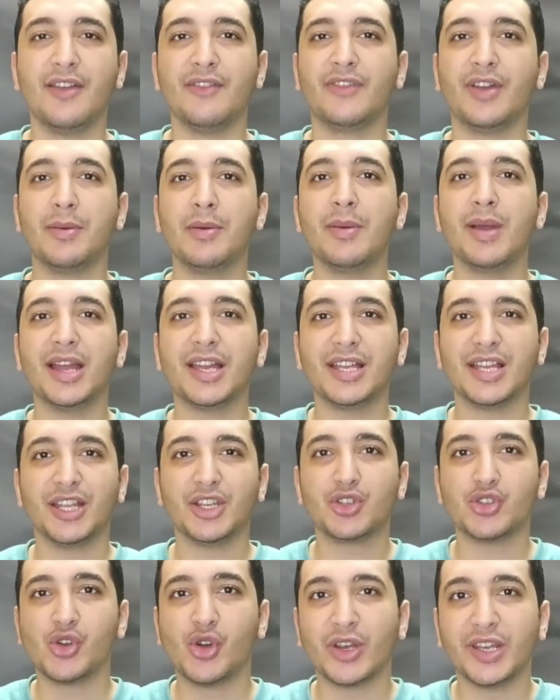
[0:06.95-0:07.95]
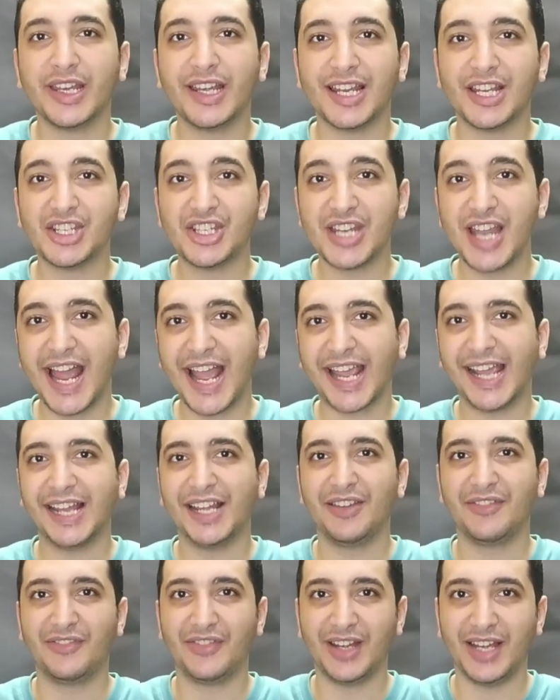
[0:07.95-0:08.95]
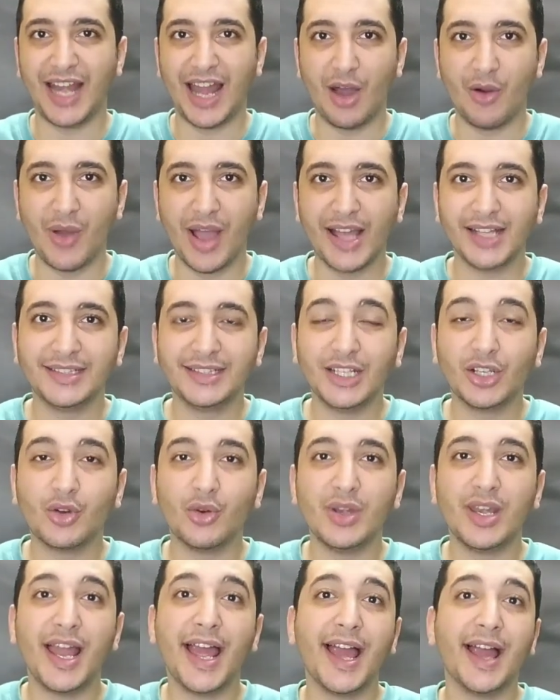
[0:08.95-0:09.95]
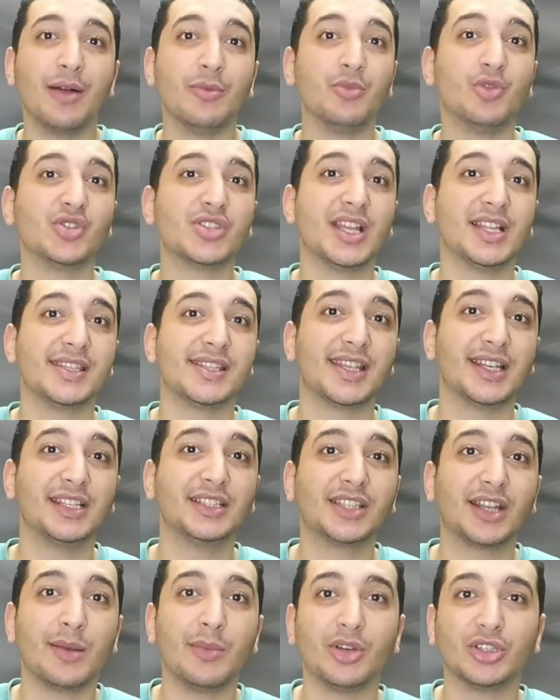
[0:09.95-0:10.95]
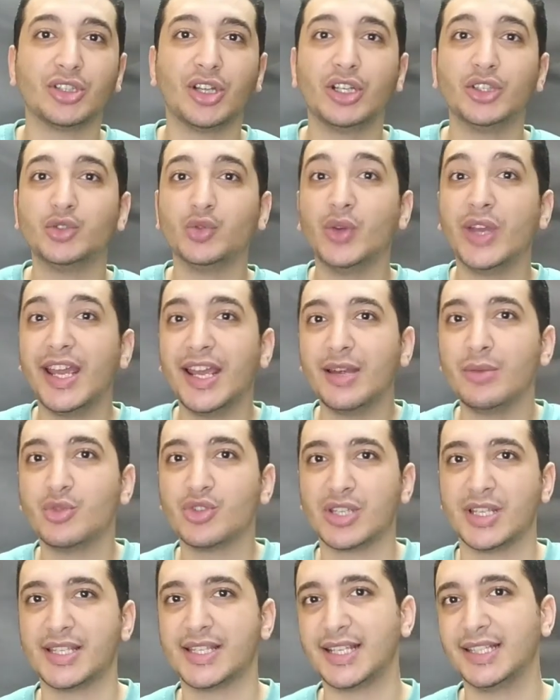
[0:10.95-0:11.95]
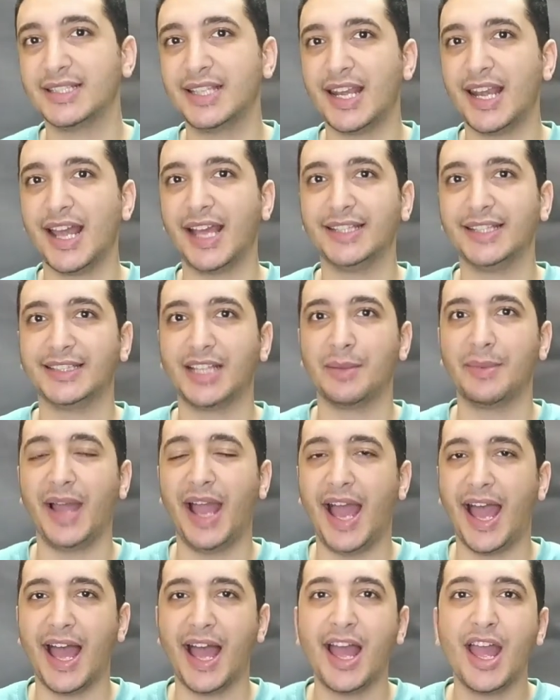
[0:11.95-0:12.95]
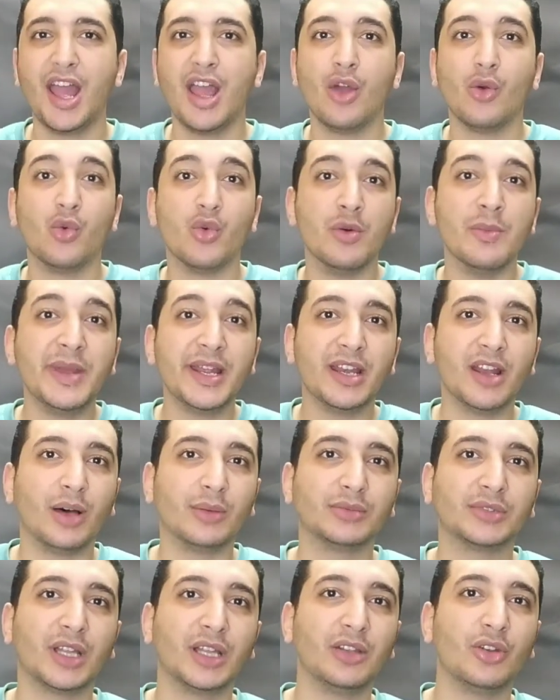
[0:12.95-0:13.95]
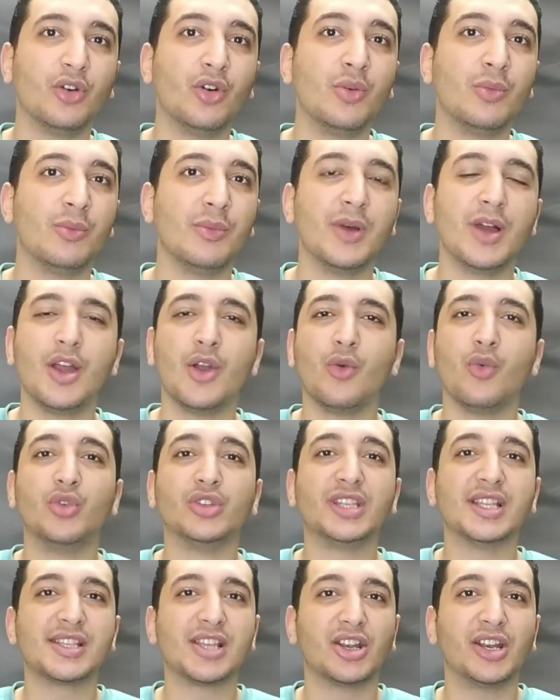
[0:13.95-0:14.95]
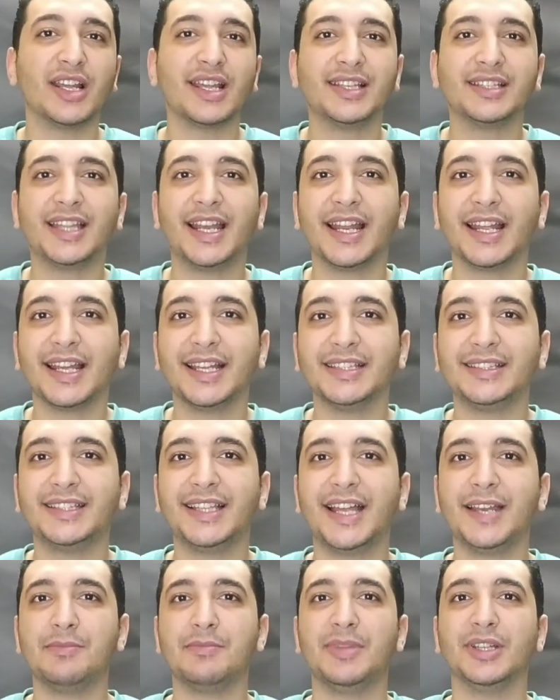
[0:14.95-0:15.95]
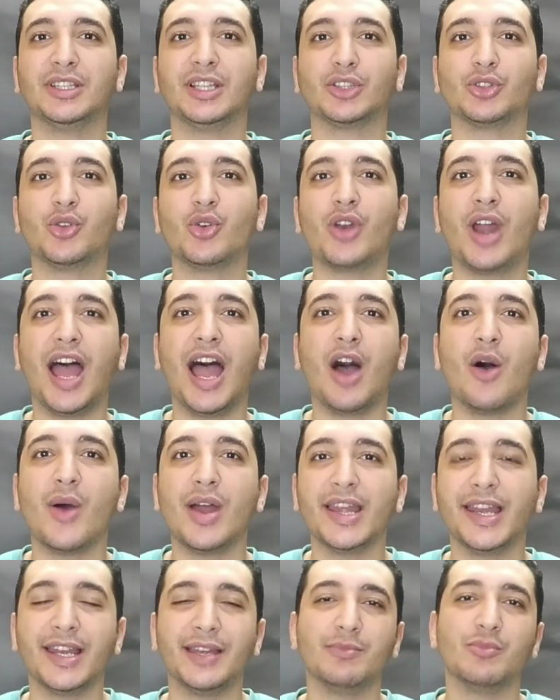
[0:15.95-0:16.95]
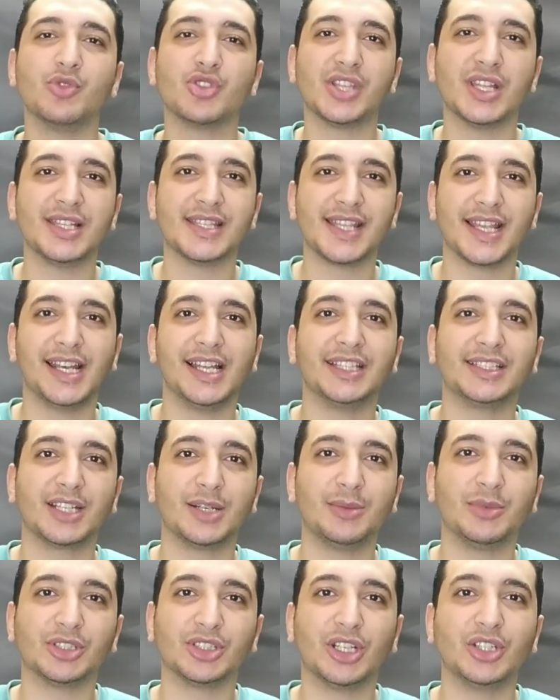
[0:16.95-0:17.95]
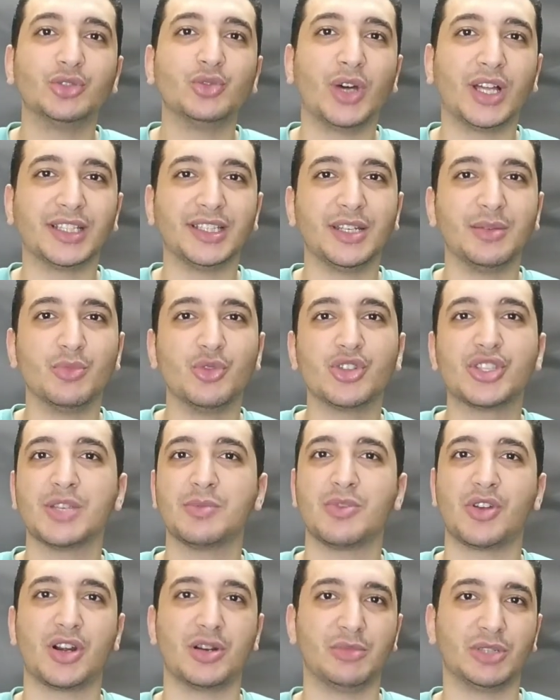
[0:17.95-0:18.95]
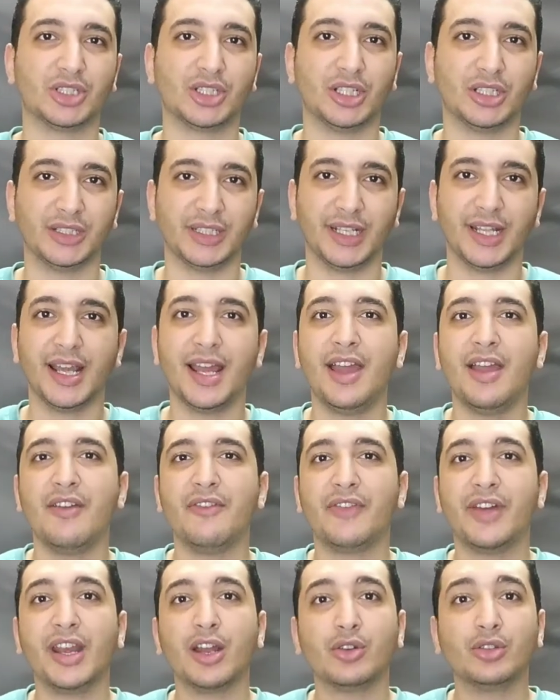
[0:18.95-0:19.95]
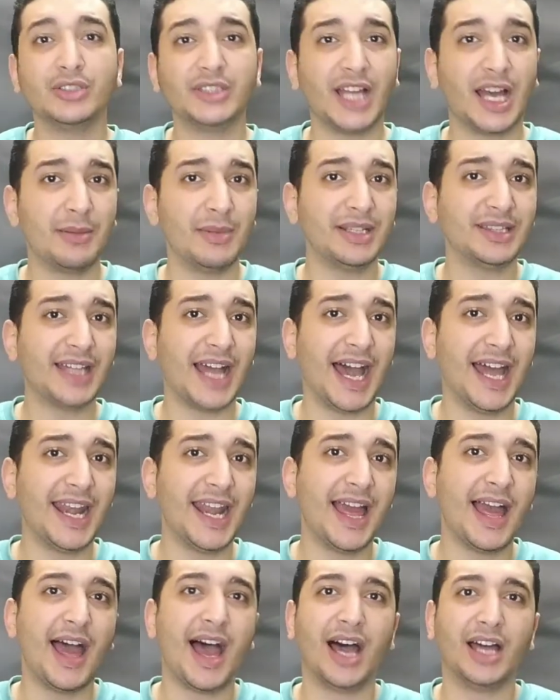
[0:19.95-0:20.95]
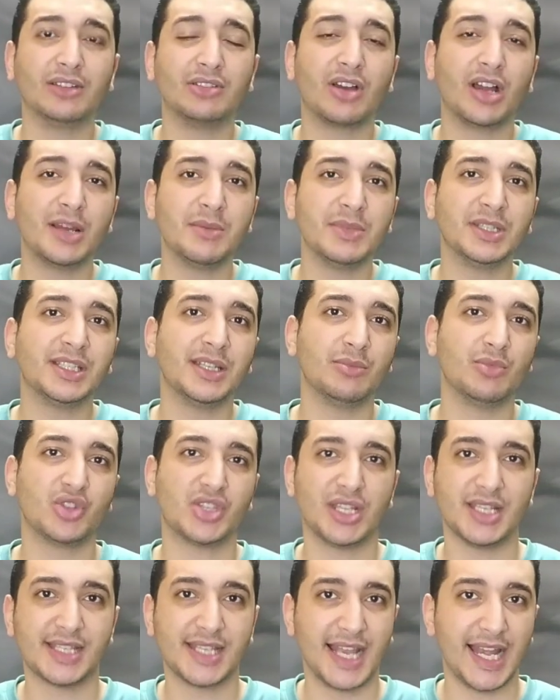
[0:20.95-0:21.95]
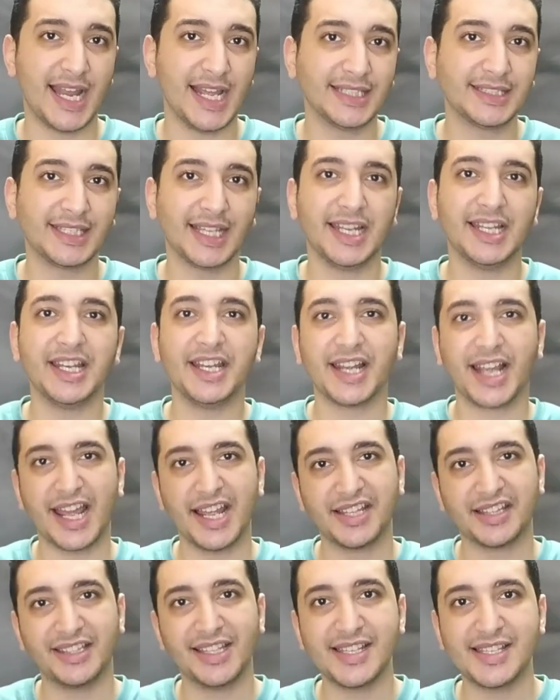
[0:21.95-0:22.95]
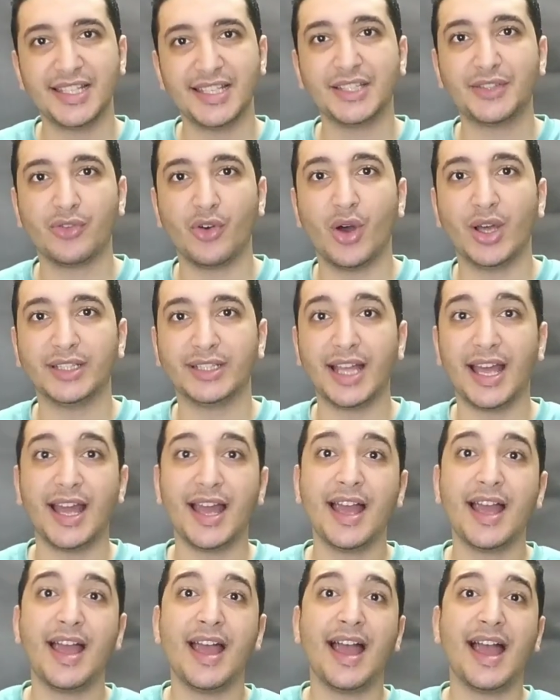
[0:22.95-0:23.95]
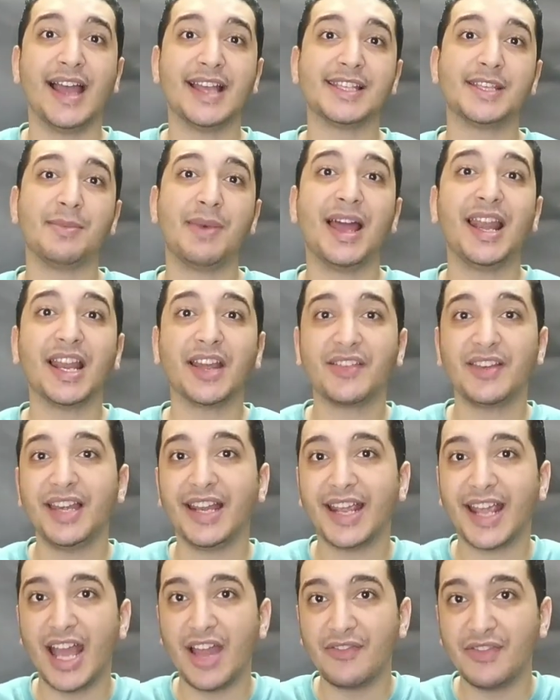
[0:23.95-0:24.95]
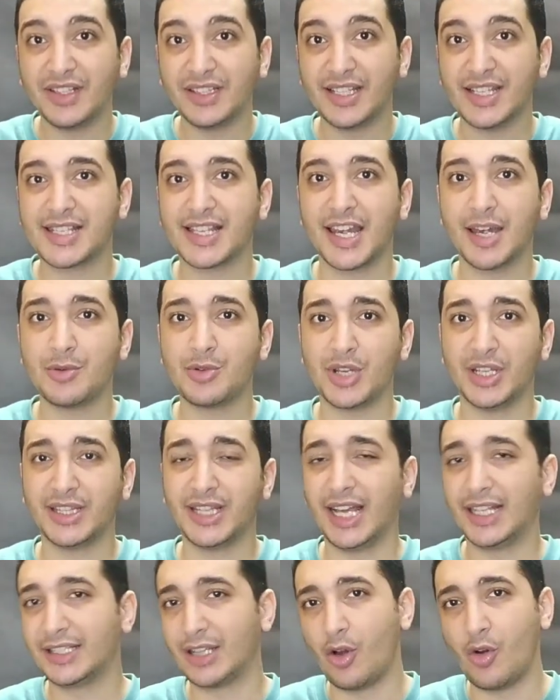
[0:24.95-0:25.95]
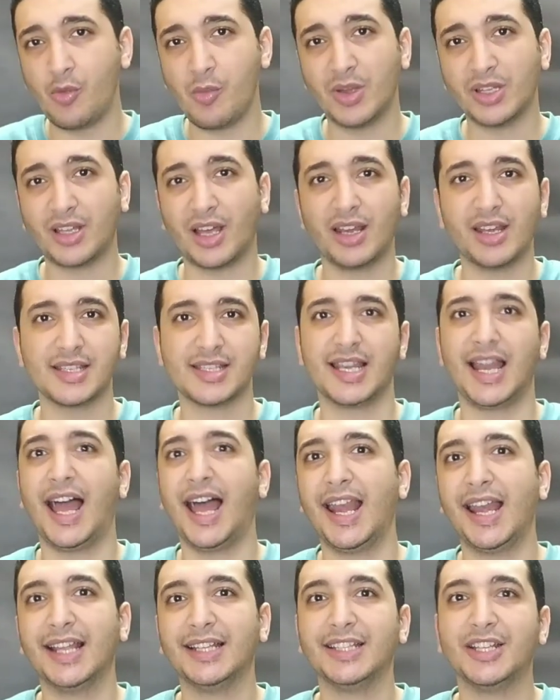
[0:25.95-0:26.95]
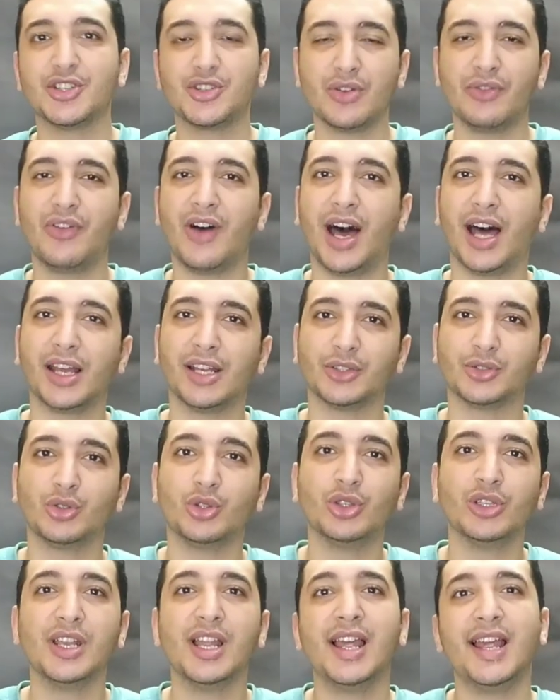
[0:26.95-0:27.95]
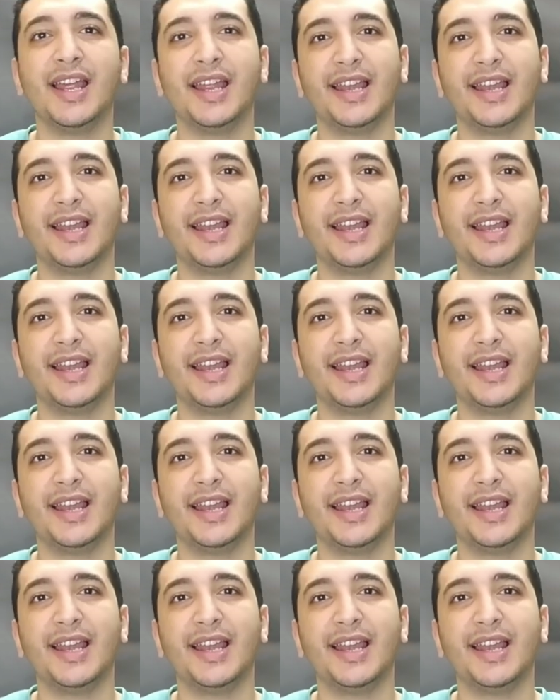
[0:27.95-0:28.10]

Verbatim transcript: فبيبقى شغلنا الشاغل في الاوقات دي كلها مسلسلات رمضان وايه المسلسلات اللي هنتابعها ومين ابطالهم وتساؤلات كتيره جدا بتدور حوالين مسلسلات رمضان وعن الموسم الرمضاني فانا كنت عملت حلقه عن قائمه المسلسلات اللي كانت نزلت في وقتها هسيبها لك لينكها في الديسكريبشن تحت اول ما تخلص الحلقه دي شوفها على طول